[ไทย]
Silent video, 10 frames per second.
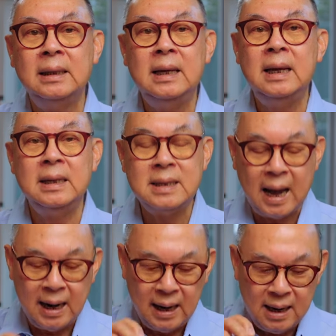ที่
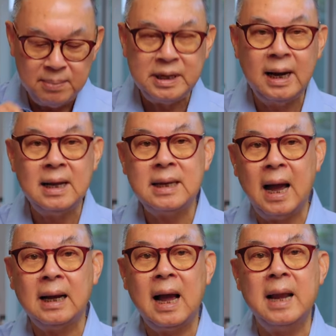จะเริ่มเจร
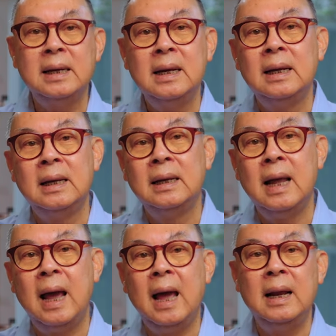จากัน
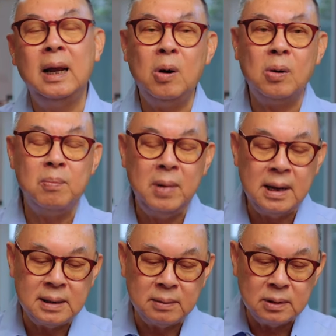นะฮะแล้วก็เมื่
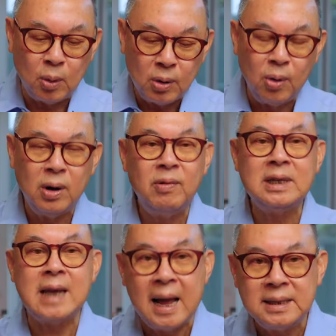อตกลงกัน
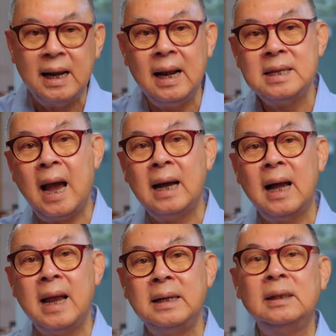ว่าจะเจรจา
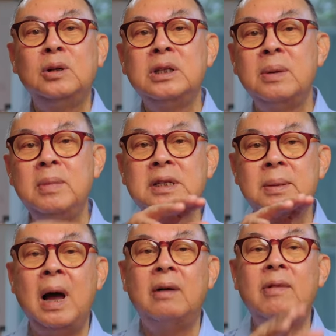กันก็จะมีส
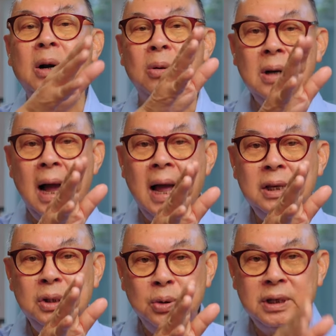ภาวะของการ
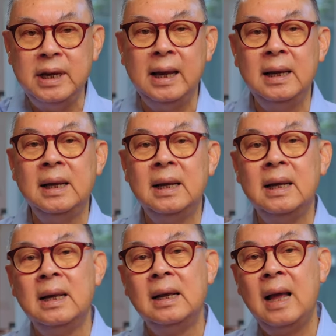หยุดยิง
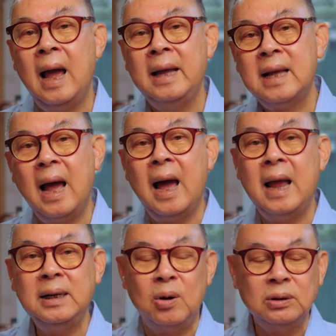ให้ทหา
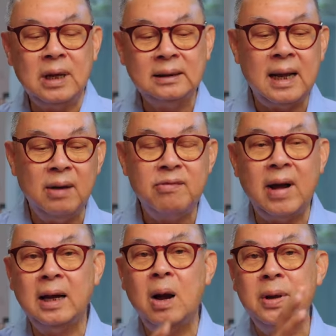รของทั้งแต่ละ
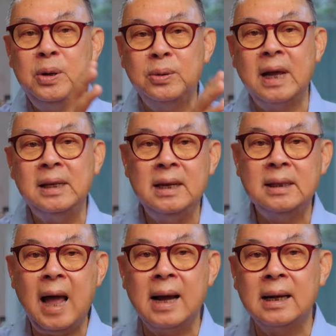ฝ่ายเข้าไปอยู่ในที่
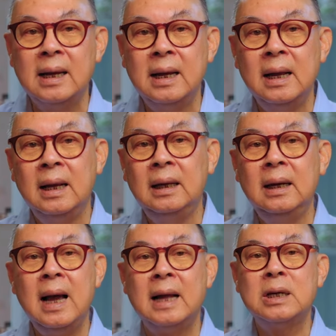ตั้ง หรื
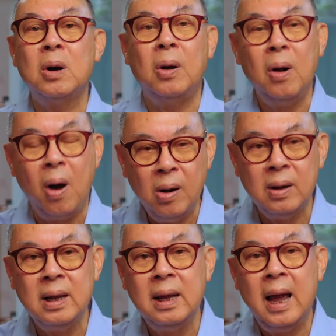ออาจจะขอร้อง
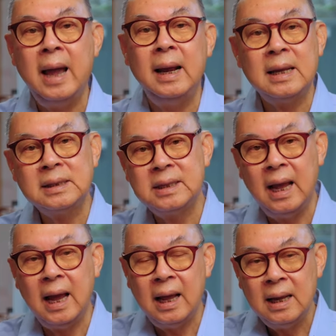ให้รัส
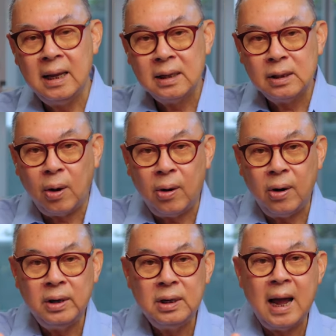เซียถอ
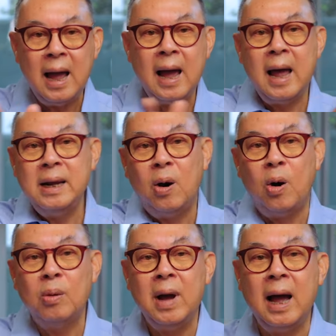นทหารอ
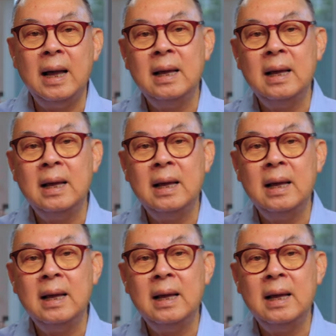อกมา